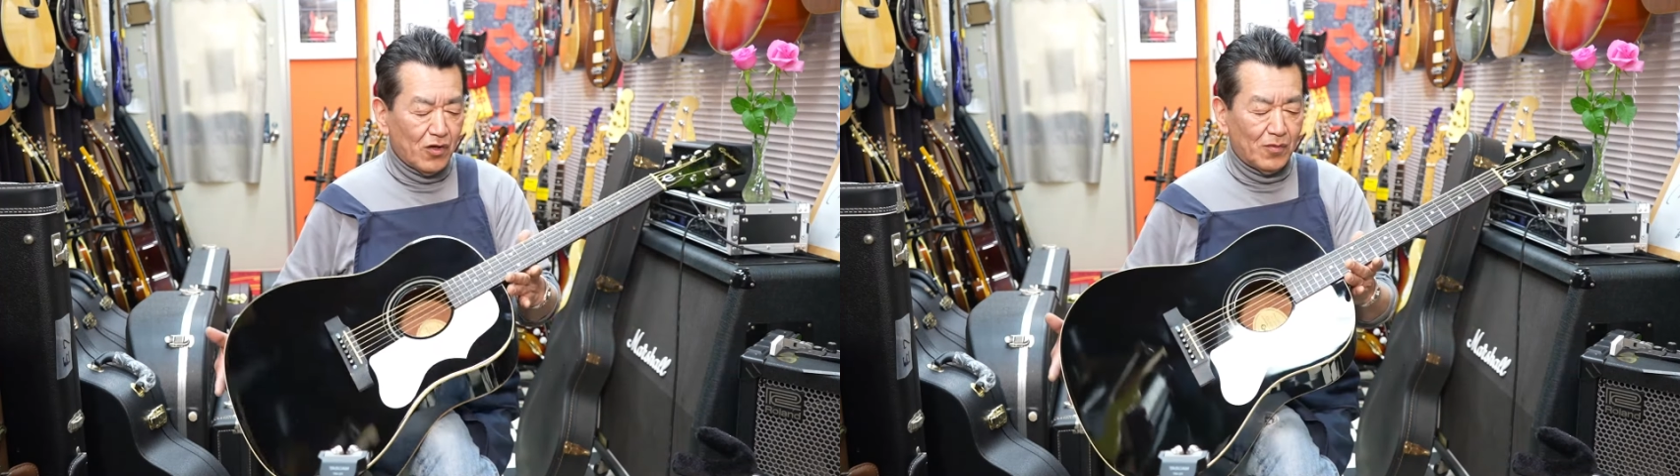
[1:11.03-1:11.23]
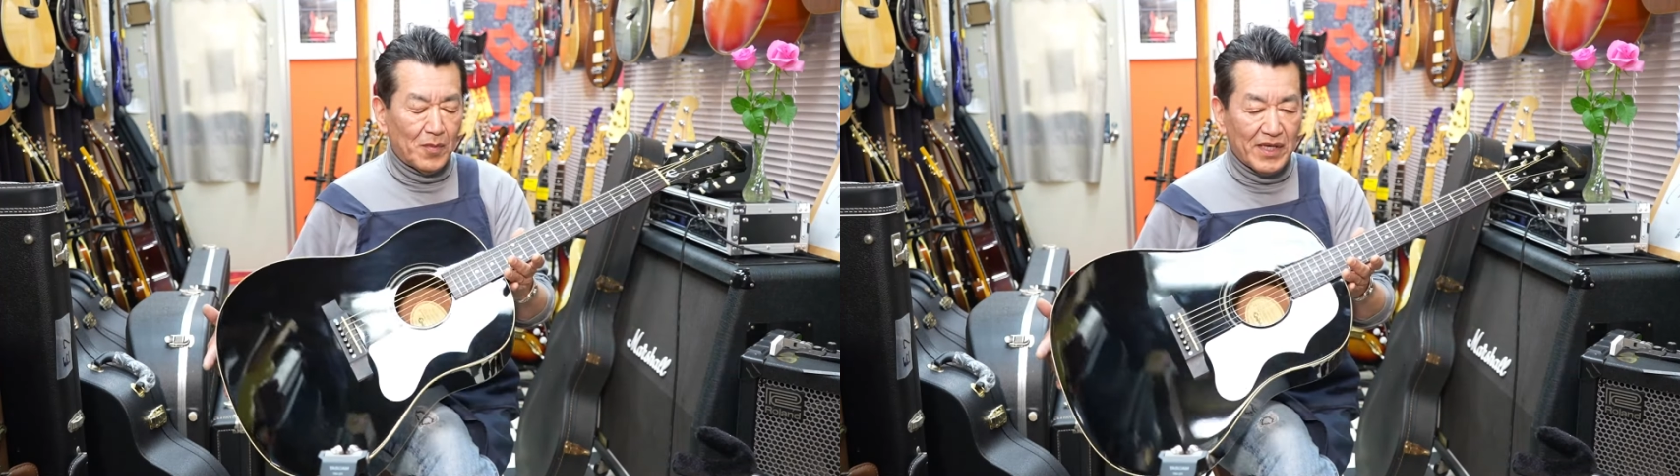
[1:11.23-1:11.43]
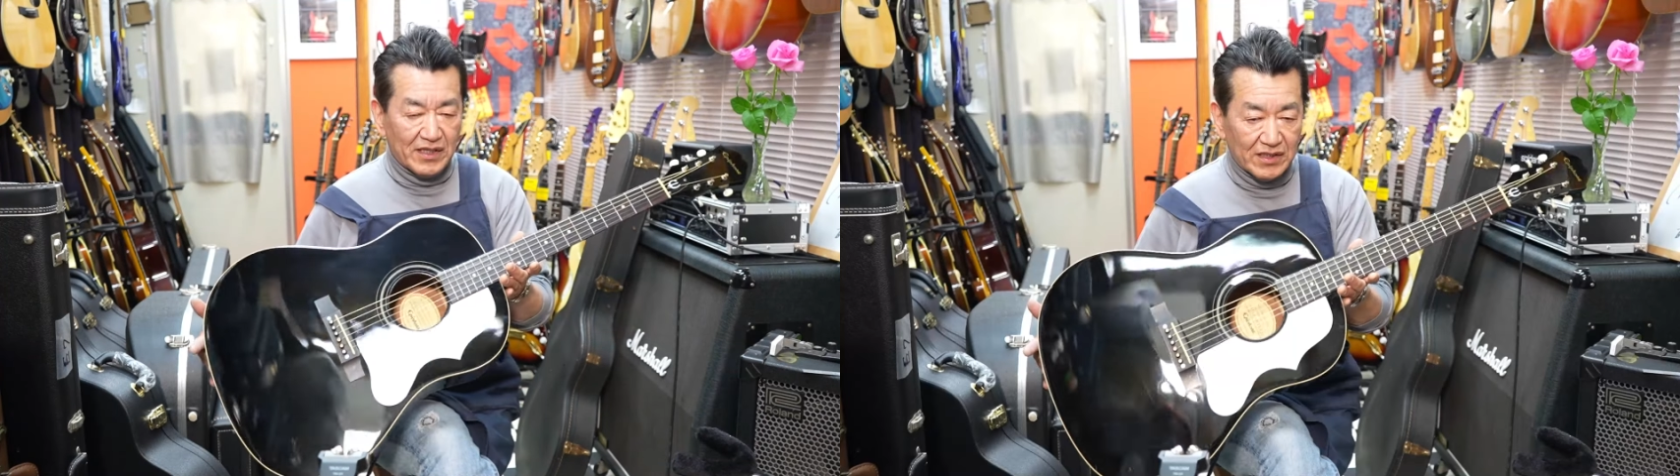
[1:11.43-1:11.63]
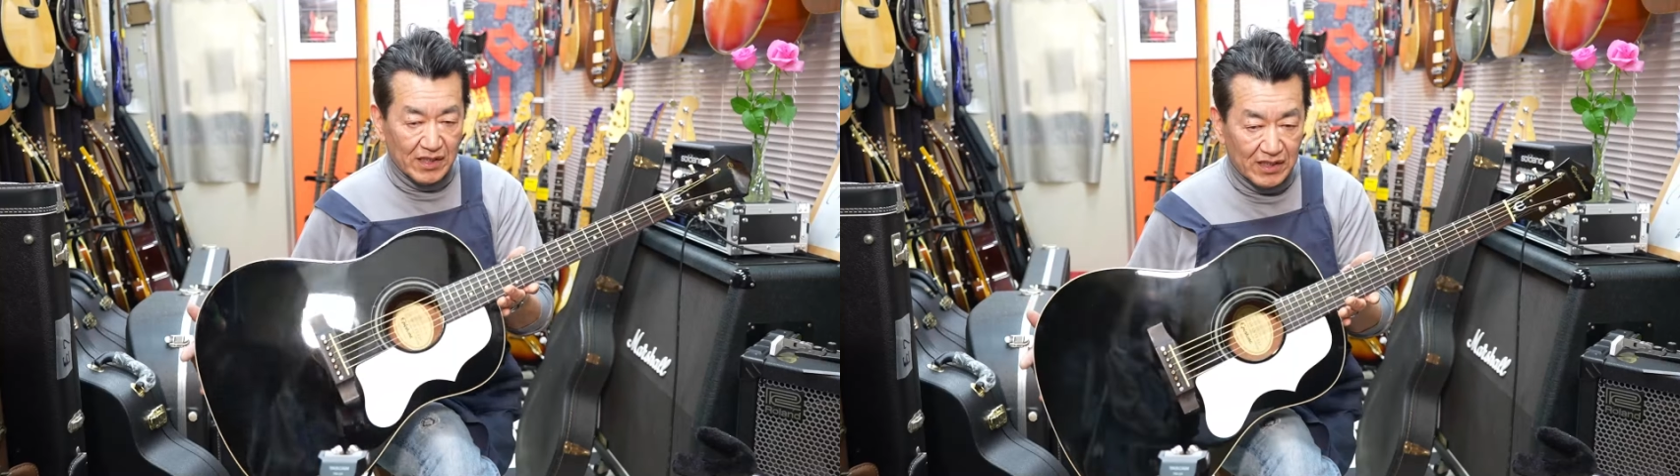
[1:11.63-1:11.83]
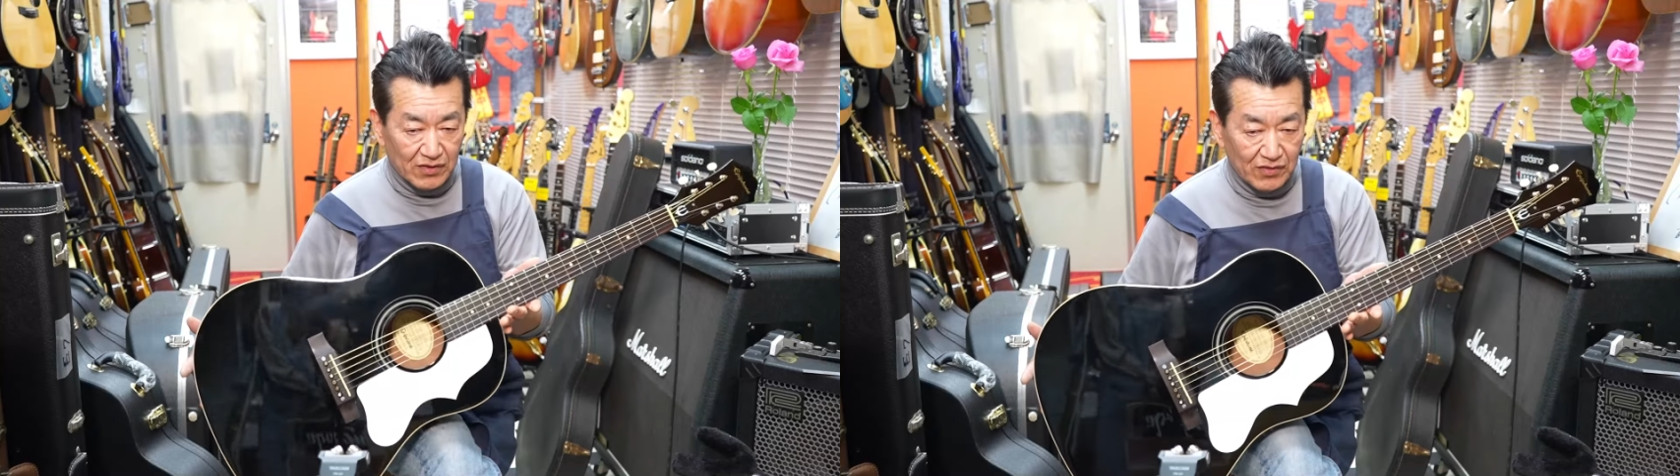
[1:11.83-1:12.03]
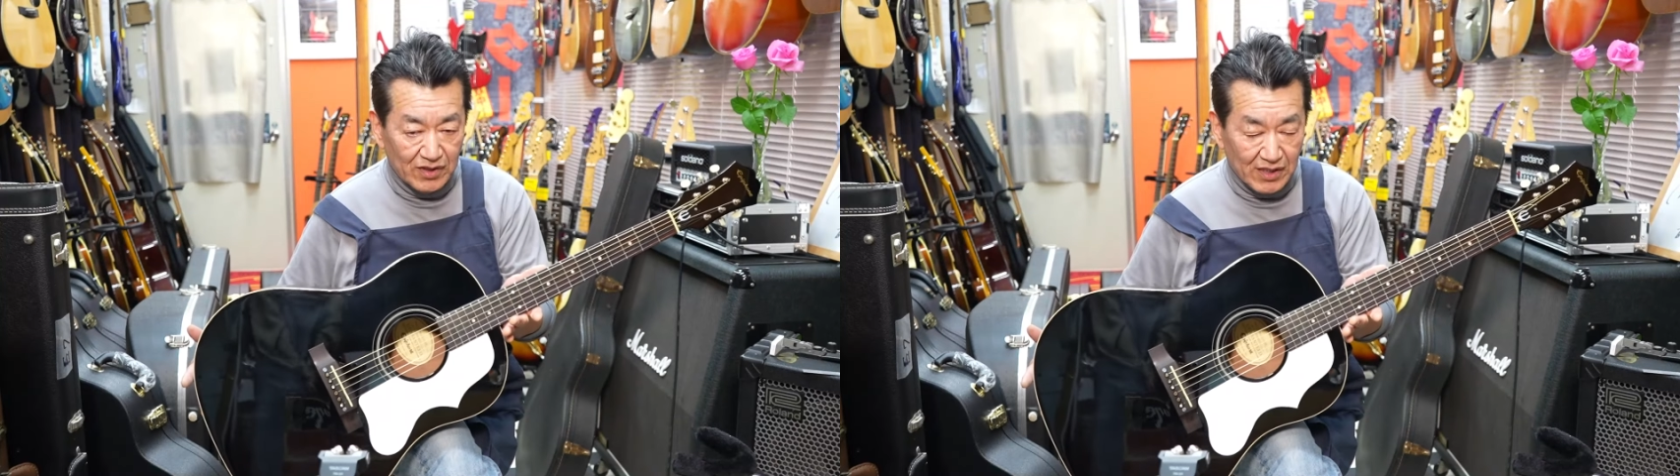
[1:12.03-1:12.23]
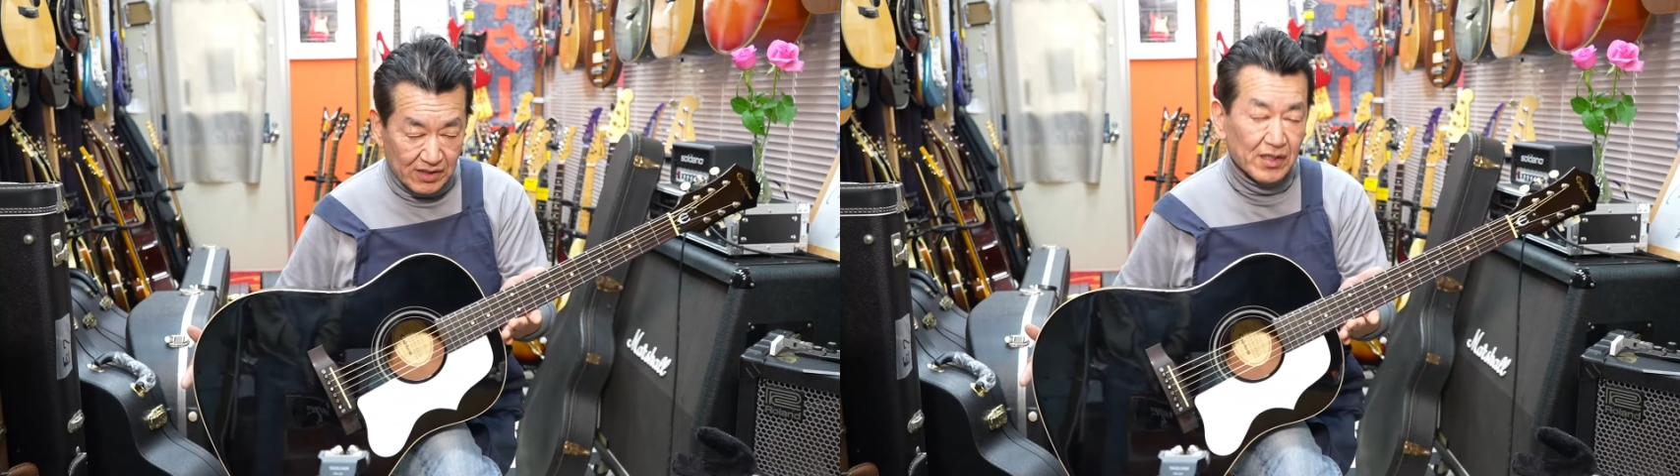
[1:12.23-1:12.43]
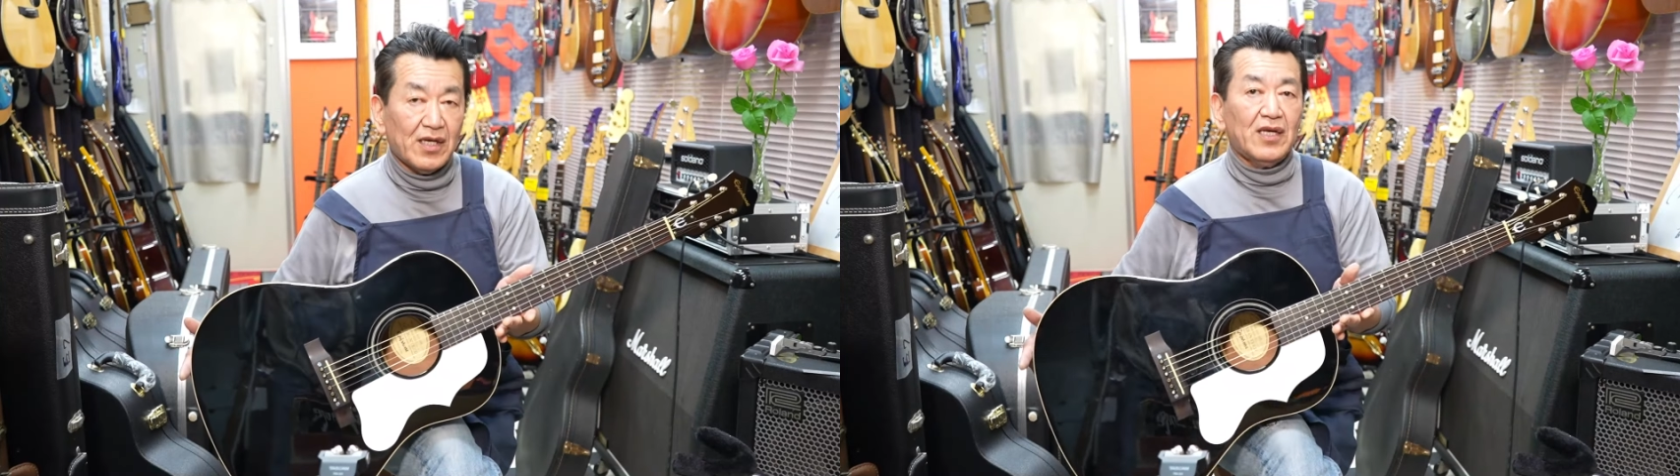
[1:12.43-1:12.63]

稿もめっちゃ低いです